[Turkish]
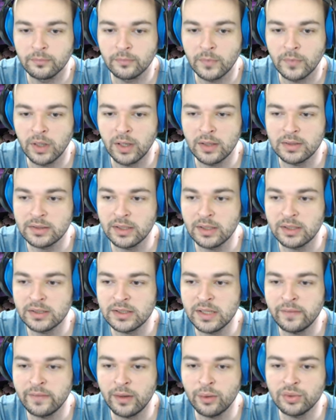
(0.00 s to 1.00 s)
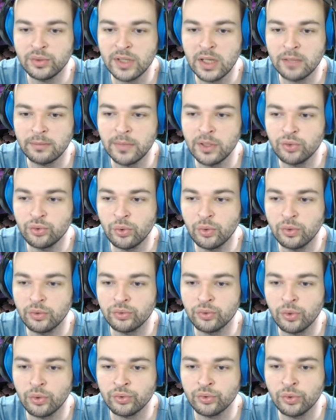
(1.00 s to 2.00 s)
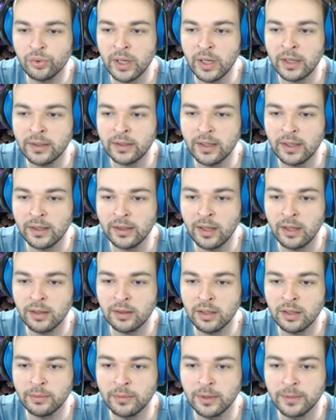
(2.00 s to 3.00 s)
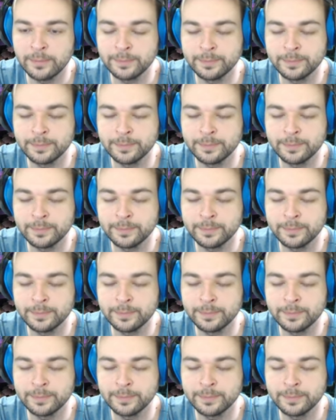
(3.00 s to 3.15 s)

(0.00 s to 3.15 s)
Aslında seviye yükseltmeye çok çok çok erken geldik ama.